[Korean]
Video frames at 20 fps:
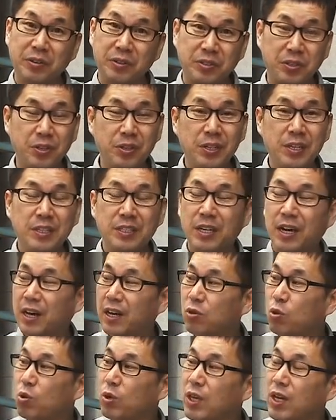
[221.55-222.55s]
그죠?
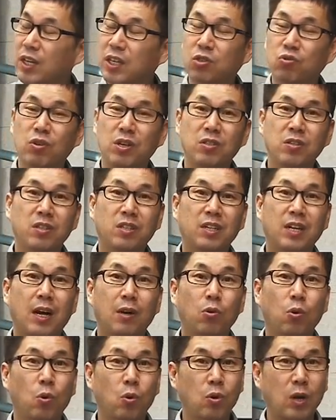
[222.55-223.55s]
자, 통쾌한 기출해설
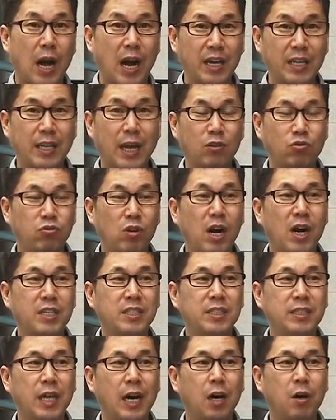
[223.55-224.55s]
특강 요걸로 강의 다
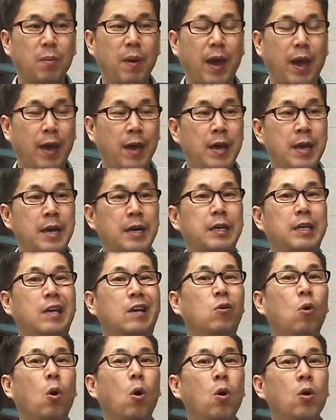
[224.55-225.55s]
수강하신 다음에
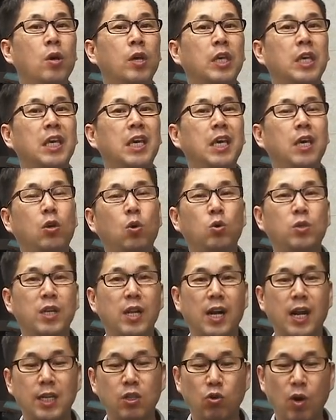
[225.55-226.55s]
그리고 이
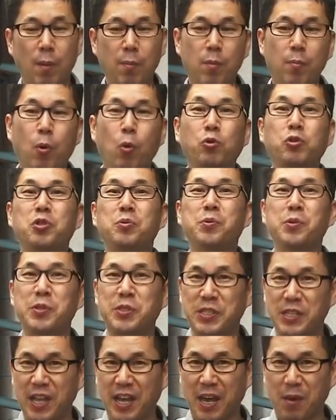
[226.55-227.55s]
교재를 가지고 한번 복습을
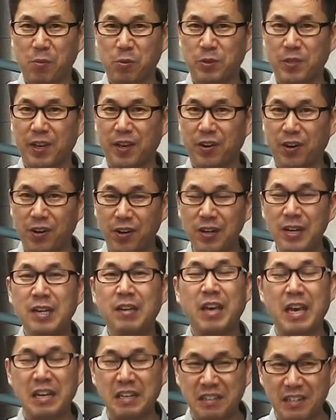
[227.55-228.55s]
진행해 보세요.
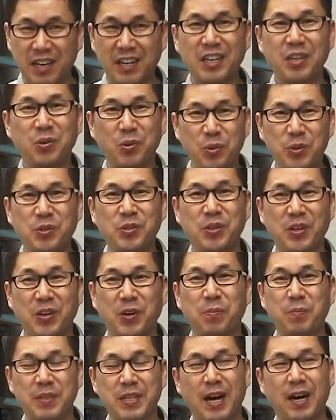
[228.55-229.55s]
굉장히 효율적일
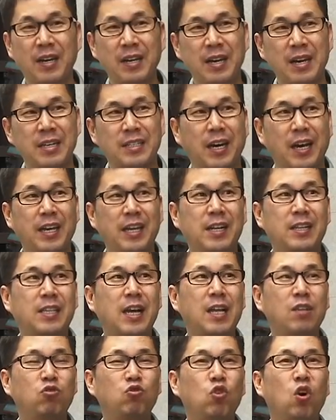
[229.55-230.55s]
겁니다. 자,
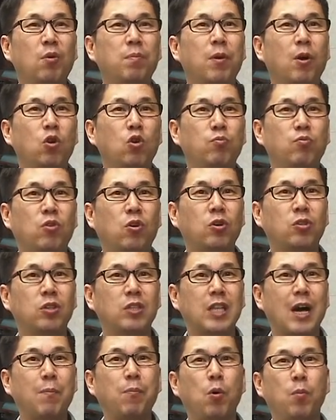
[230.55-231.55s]
일단 유형별로 묶어서
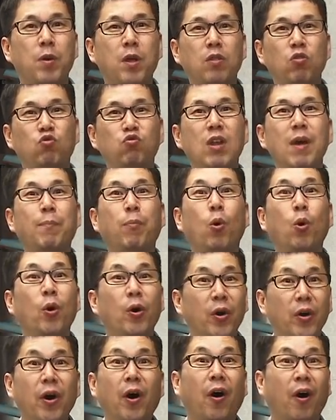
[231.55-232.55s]
딱 보면 눈에
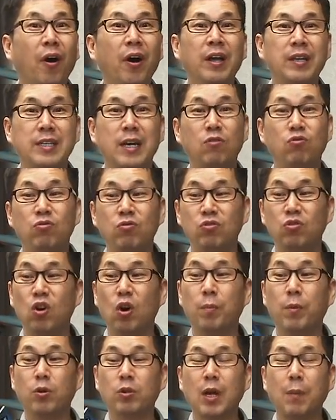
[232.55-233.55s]
보여요. 자,
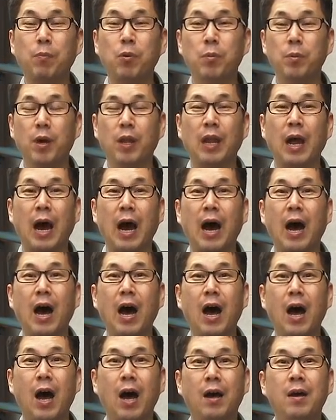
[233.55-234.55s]
유형별로 딱 보면
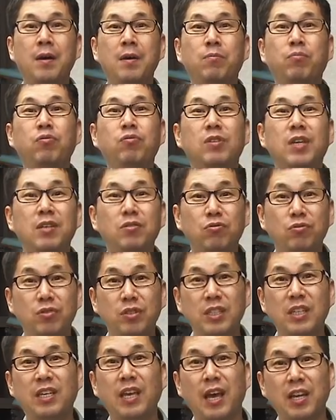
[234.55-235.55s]
아,
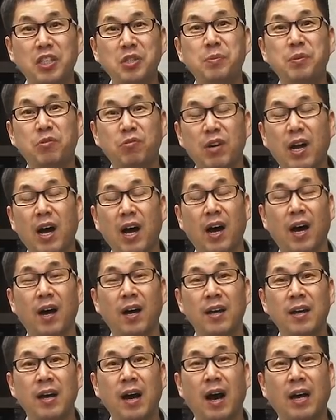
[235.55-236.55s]
불대수는 이게 핵심이구나.
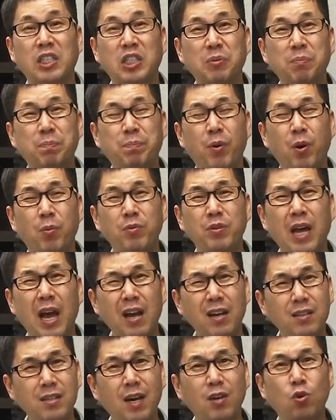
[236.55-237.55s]
아, 진법은
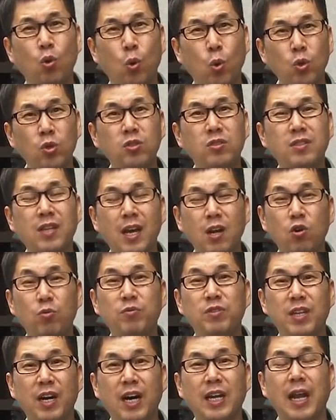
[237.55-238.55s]
항상 이런 스타일로
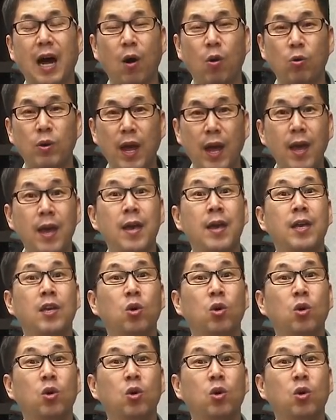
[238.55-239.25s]
문제가 나오네.